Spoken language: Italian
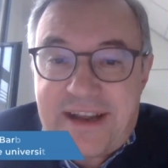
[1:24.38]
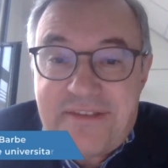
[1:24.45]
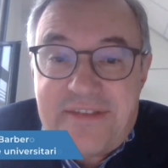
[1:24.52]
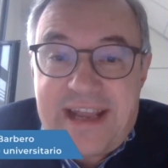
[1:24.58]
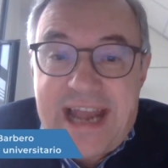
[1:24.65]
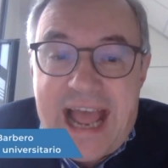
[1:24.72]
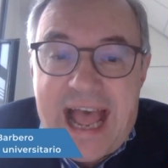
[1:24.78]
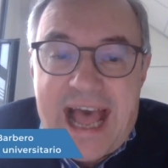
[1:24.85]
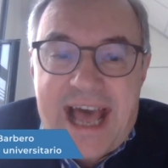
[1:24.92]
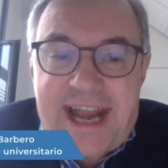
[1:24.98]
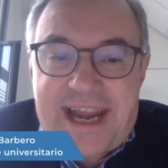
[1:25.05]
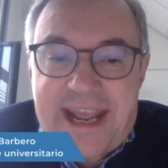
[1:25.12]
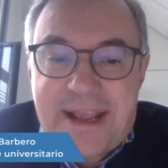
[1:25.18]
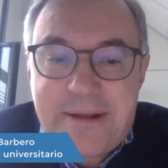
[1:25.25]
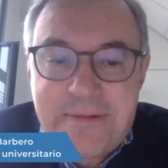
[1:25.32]
a
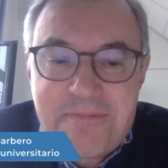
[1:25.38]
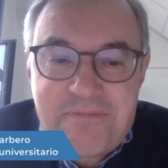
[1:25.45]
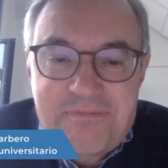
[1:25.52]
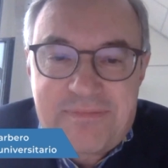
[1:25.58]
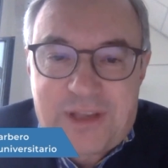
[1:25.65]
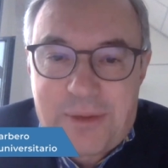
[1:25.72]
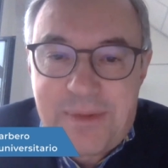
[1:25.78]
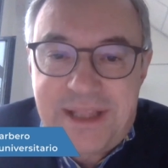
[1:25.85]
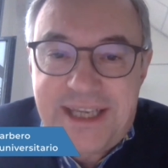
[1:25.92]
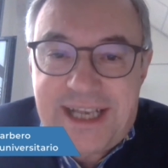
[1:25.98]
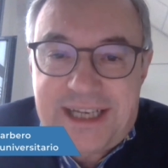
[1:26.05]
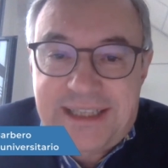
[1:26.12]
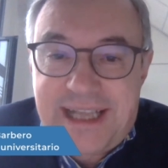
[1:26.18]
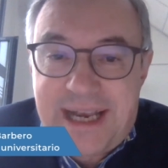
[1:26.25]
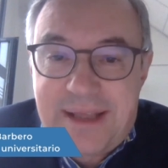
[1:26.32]
rivelare come
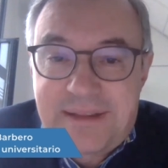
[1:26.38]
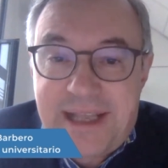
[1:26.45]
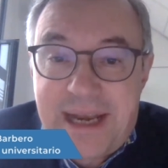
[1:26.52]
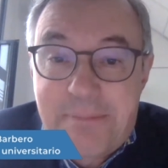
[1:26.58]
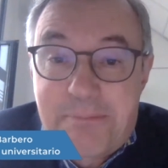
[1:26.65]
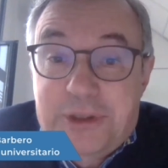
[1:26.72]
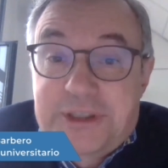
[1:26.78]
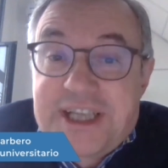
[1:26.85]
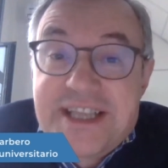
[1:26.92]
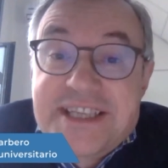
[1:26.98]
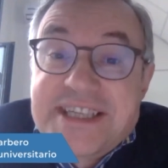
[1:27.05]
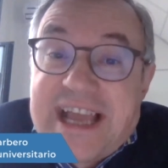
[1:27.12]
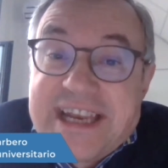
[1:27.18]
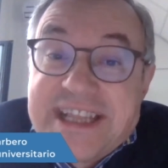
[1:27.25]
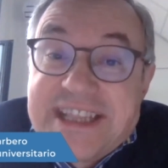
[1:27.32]
dire, delle, delle
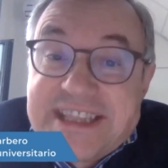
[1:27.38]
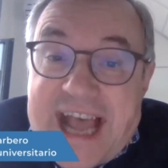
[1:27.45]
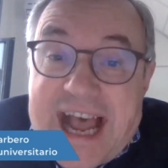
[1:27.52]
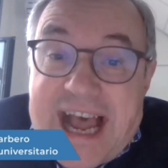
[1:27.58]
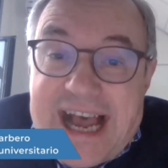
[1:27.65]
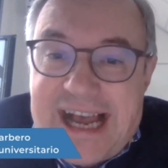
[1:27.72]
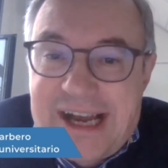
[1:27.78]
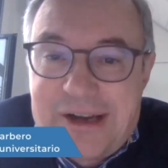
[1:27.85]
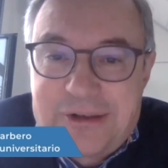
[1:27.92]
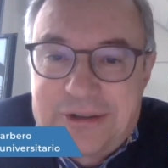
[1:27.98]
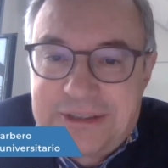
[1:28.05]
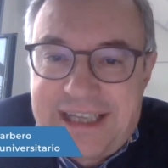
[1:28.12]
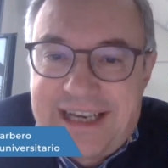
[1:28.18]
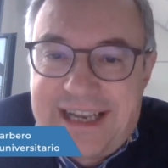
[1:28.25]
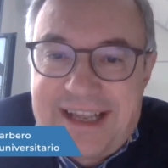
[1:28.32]
potenzialità
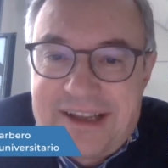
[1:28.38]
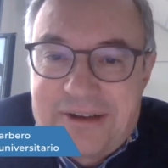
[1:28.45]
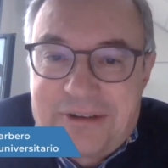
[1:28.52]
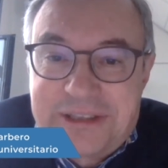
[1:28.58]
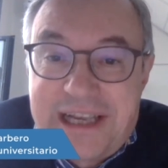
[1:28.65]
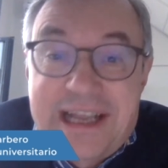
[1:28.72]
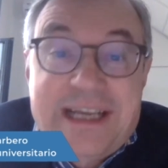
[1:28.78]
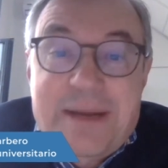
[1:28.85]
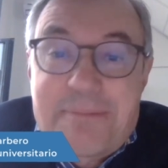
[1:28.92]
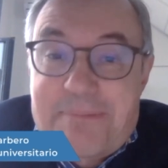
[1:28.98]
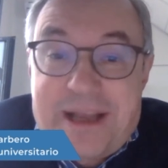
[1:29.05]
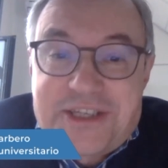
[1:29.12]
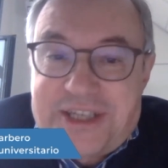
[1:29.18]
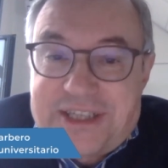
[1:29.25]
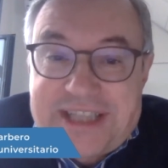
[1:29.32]
o delle, o delle,
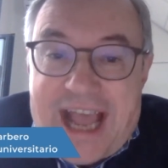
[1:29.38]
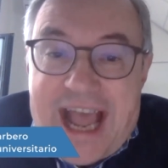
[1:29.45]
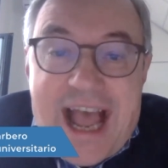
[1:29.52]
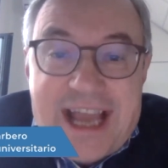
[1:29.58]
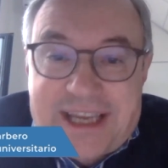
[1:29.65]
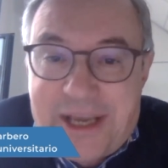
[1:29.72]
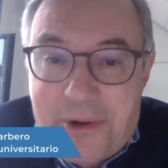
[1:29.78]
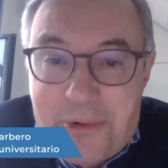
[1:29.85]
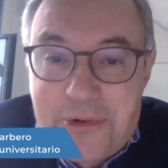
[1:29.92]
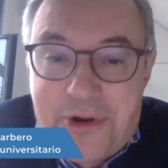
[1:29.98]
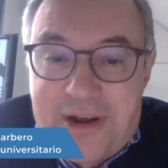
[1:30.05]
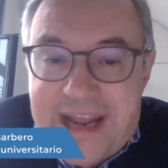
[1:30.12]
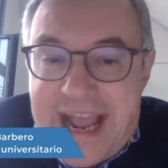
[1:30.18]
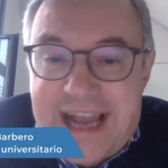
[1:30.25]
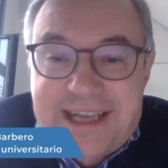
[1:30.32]
capacità che
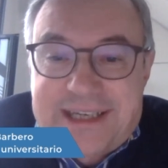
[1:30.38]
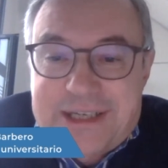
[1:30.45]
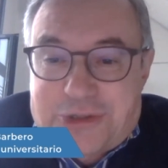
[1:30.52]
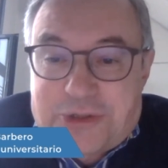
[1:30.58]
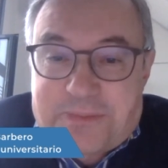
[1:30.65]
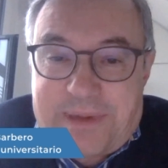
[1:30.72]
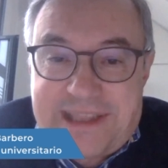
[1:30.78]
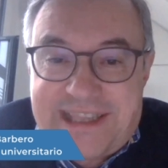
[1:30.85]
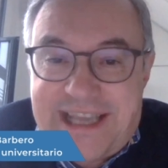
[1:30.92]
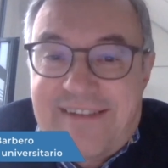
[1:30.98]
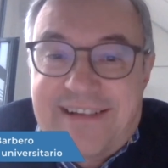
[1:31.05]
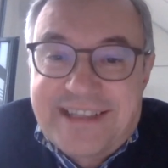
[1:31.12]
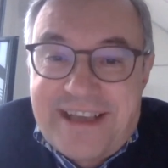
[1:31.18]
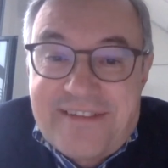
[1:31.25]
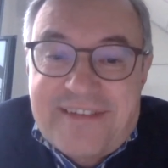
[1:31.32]
uno neanche
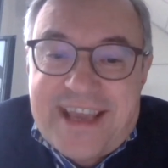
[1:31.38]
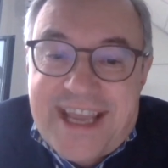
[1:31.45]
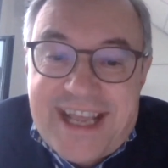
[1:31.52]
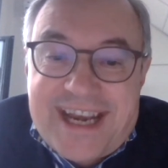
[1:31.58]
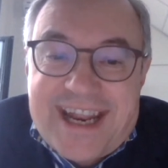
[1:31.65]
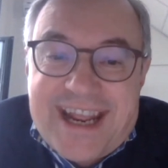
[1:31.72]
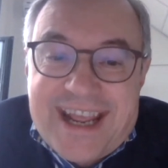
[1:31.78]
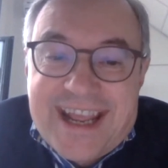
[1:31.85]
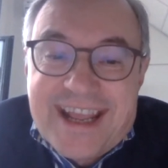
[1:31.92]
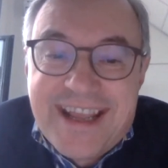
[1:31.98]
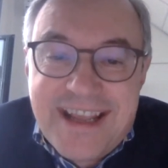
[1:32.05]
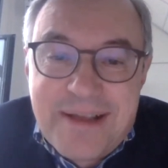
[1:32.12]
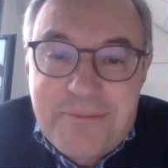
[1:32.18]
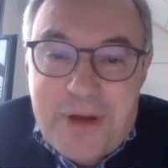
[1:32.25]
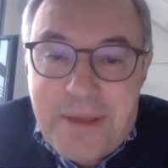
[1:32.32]
sospettava di
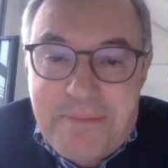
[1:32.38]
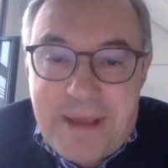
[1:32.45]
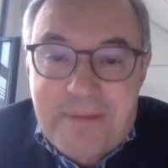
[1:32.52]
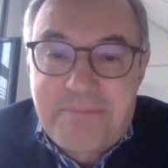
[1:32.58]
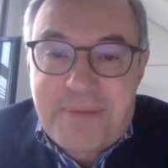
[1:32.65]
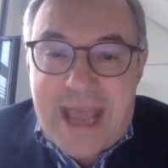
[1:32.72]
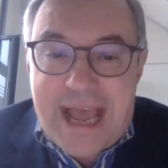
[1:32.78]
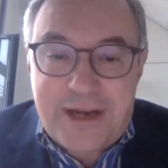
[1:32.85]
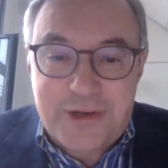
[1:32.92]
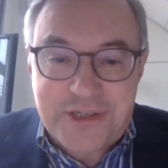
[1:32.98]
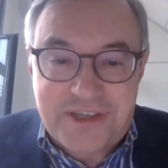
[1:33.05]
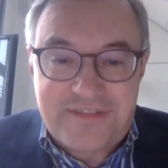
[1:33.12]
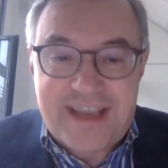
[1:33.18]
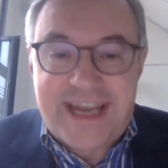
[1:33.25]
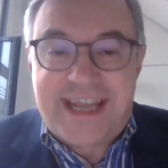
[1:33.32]
avere, poi pian
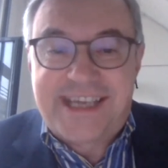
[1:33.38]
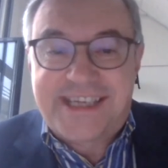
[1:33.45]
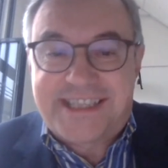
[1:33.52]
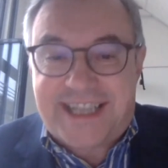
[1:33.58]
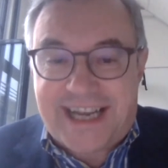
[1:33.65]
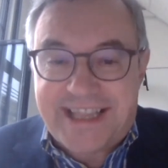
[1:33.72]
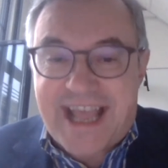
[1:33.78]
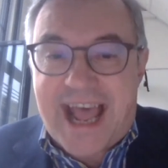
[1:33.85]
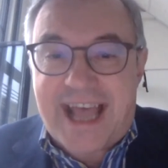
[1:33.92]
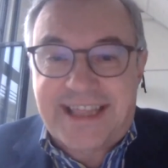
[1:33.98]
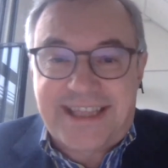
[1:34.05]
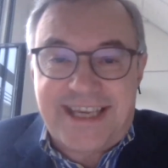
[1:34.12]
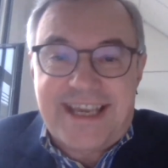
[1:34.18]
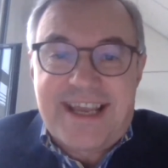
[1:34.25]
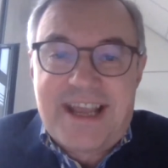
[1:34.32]
piano si viene
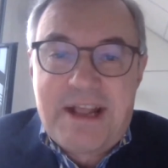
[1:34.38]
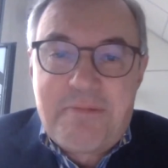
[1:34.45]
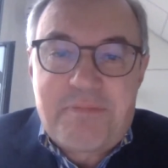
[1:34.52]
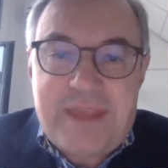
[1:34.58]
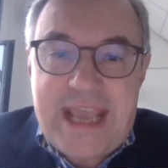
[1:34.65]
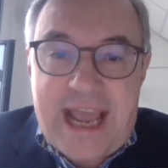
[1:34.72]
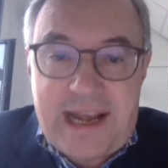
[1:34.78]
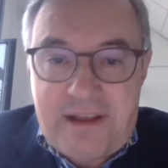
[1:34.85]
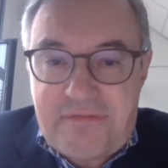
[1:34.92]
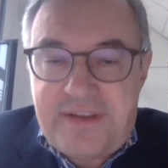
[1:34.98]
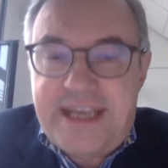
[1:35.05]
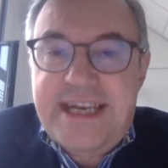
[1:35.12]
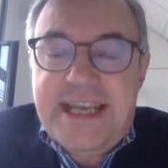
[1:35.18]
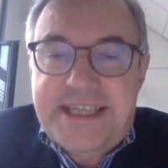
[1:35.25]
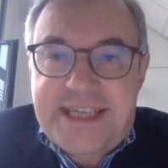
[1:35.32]
instradati e alla
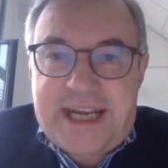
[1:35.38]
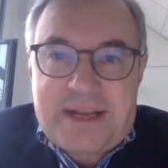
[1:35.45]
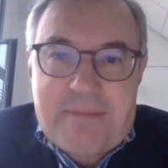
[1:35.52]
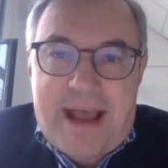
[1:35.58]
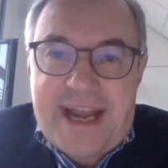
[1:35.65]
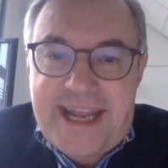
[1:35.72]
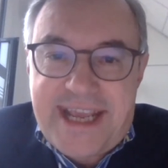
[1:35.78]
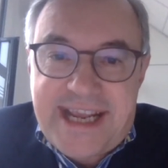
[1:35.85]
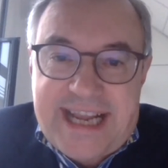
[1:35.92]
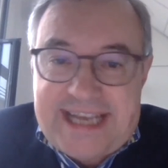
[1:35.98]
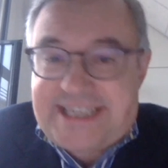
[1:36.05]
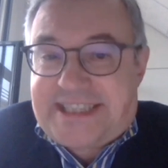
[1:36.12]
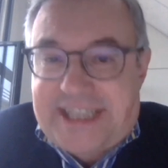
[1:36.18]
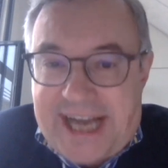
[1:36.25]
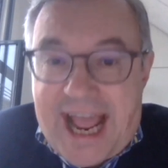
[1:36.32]
fine si rimane
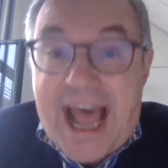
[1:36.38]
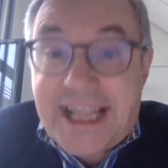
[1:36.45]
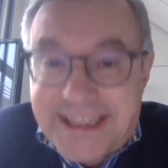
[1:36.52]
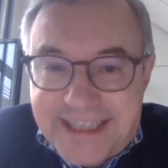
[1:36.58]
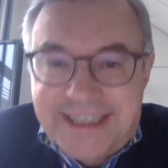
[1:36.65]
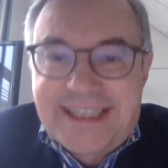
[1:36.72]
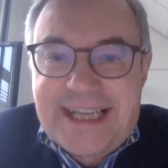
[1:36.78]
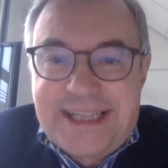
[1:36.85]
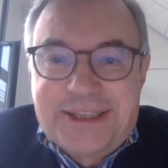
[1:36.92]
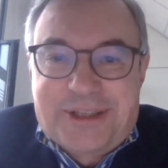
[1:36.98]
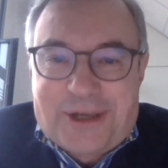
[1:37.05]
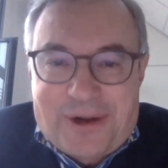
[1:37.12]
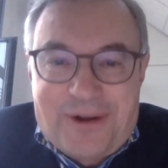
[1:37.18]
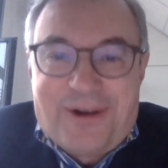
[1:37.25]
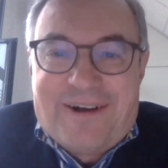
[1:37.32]
incastrati
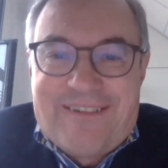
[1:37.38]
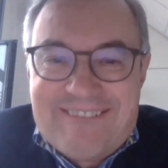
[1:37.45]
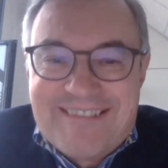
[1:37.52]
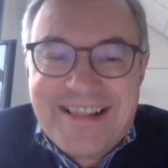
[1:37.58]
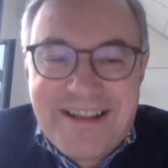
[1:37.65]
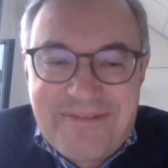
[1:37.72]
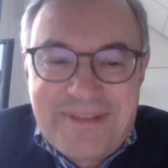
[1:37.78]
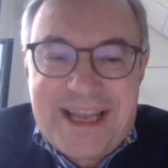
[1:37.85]
dentro,